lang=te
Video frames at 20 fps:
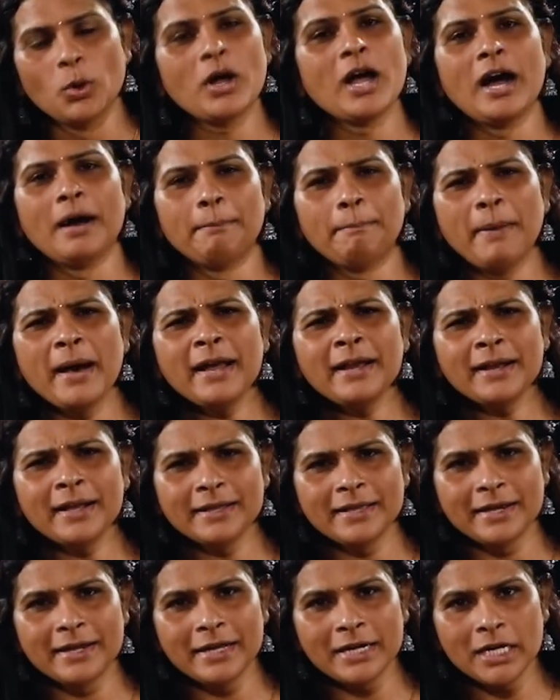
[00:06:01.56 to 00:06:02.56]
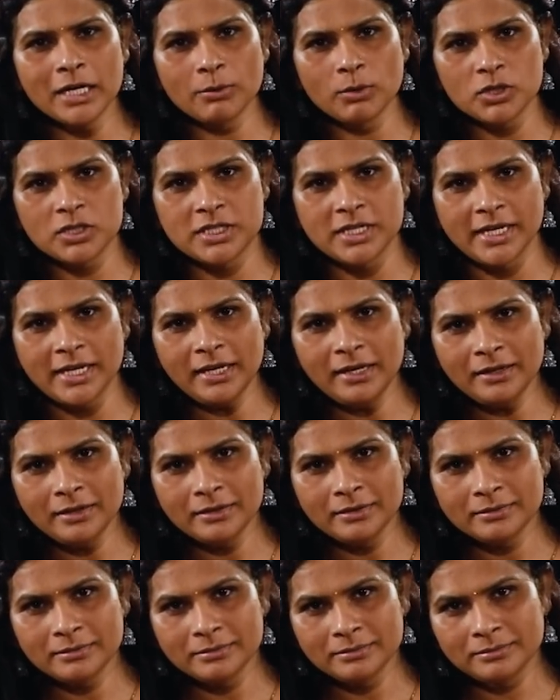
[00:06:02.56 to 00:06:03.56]
ఒక అబ్బాయి నా దగ్గరికి వచ్చి
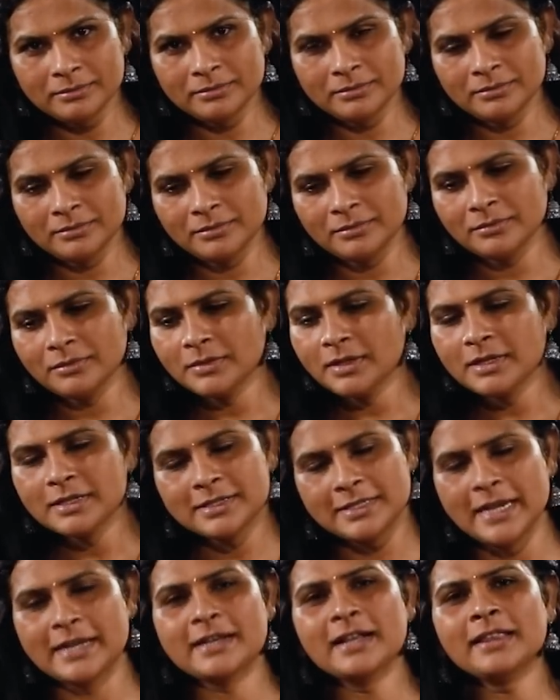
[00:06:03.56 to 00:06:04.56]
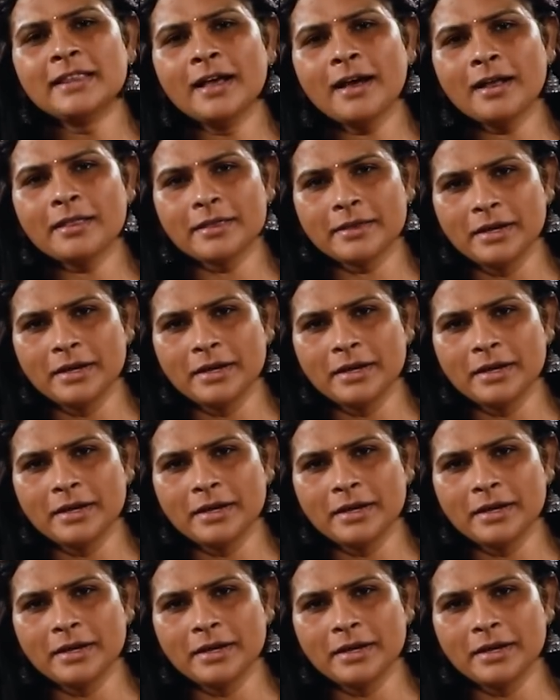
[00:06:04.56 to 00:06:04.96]
సిగ్నల్ దగ్గర